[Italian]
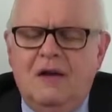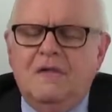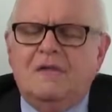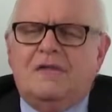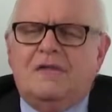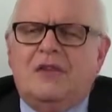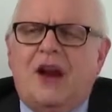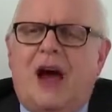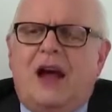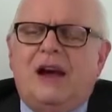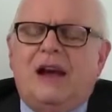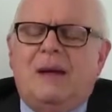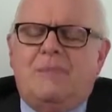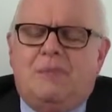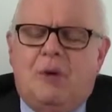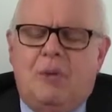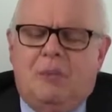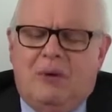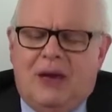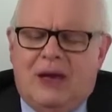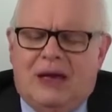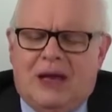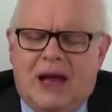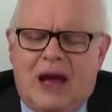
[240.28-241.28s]
Fra i
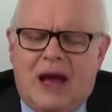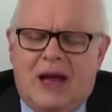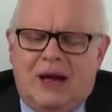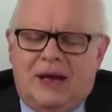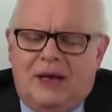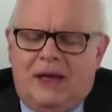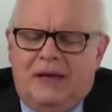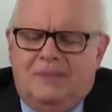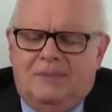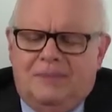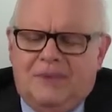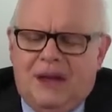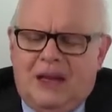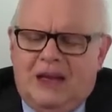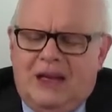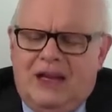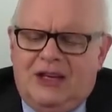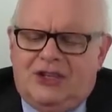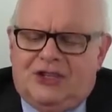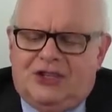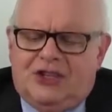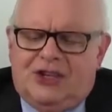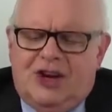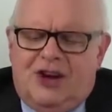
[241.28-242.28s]
repubblicani
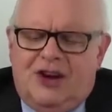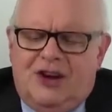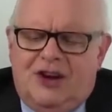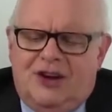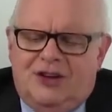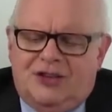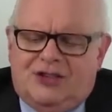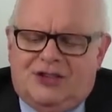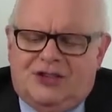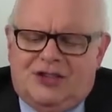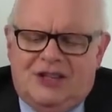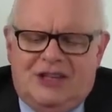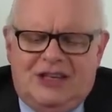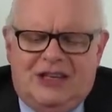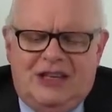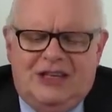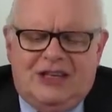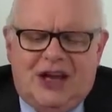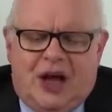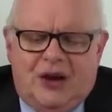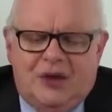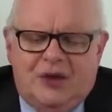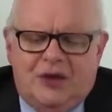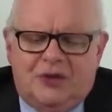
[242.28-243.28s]
le chance di
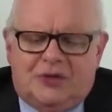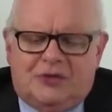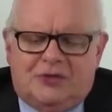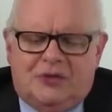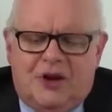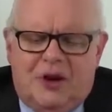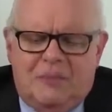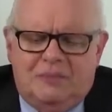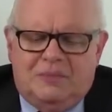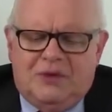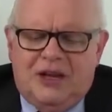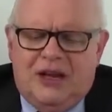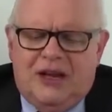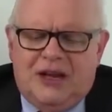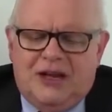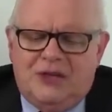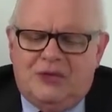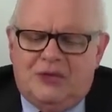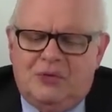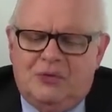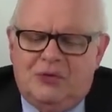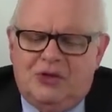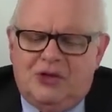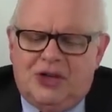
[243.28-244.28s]
Donald Trump di
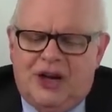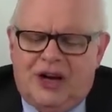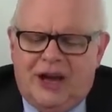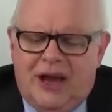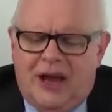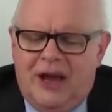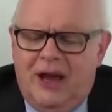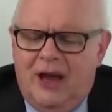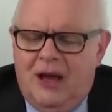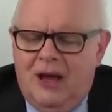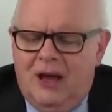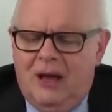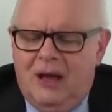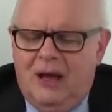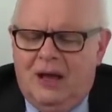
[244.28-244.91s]
raggiungere